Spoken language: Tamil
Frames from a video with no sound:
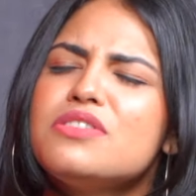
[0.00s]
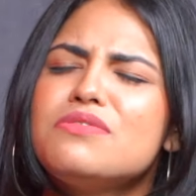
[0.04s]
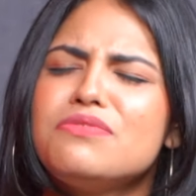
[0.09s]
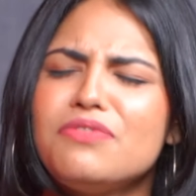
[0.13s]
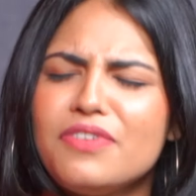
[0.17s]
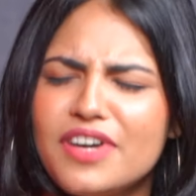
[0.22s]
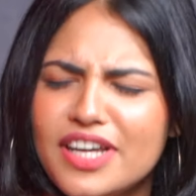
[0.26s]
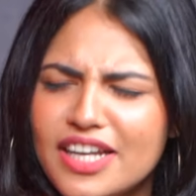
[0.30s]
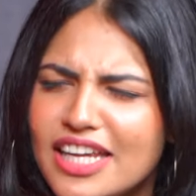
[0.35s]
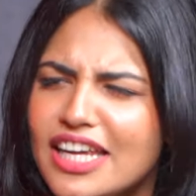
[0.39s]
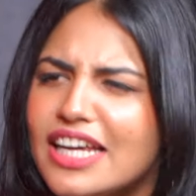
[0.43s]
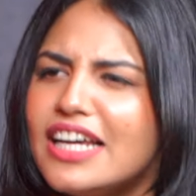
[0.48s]
இஸ்
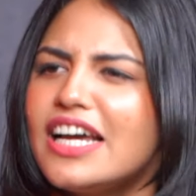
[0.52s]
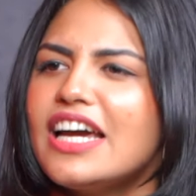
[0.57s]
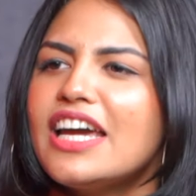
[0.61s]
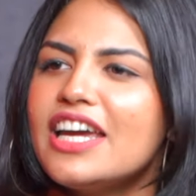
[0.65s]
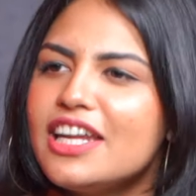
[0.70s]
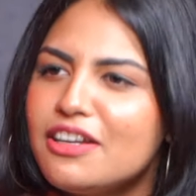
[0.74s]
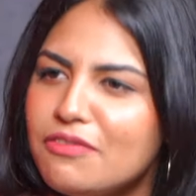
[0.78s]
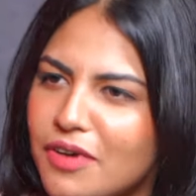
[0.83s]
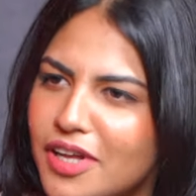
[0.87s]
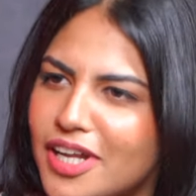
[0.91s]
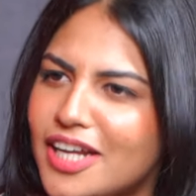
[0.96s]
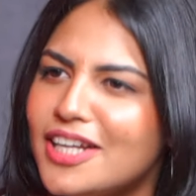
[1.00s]
வெரி
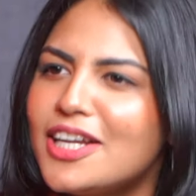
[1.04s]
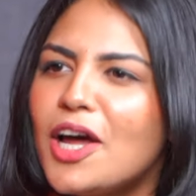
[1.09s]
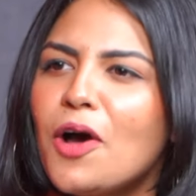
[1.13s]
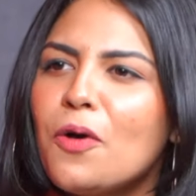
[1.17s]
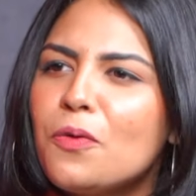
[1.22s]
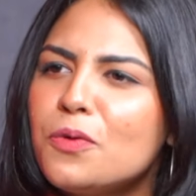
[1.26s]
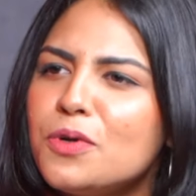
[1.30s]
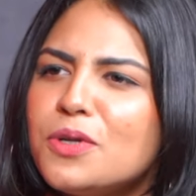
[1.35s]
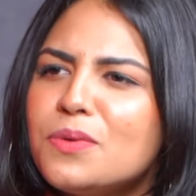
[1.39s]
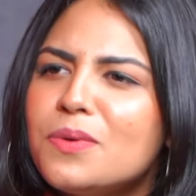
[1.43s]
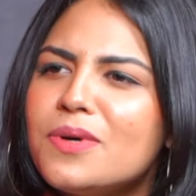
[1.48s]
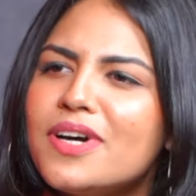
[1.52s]
கைண்ட் வெரி
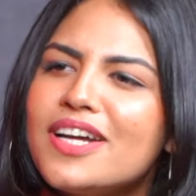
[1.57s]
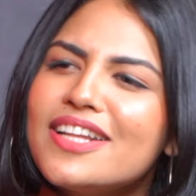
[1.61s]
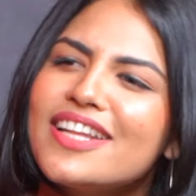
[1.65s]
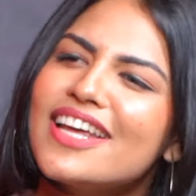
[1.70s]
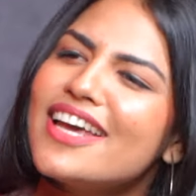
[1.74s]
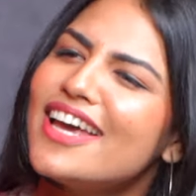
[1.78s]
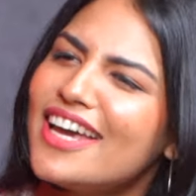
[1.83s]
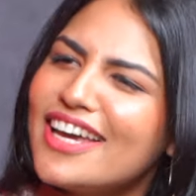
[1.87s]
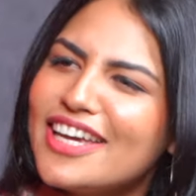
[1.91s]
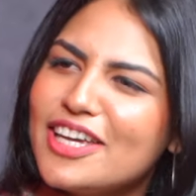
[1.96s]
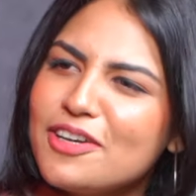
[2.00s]
டவுன் டு அர்த்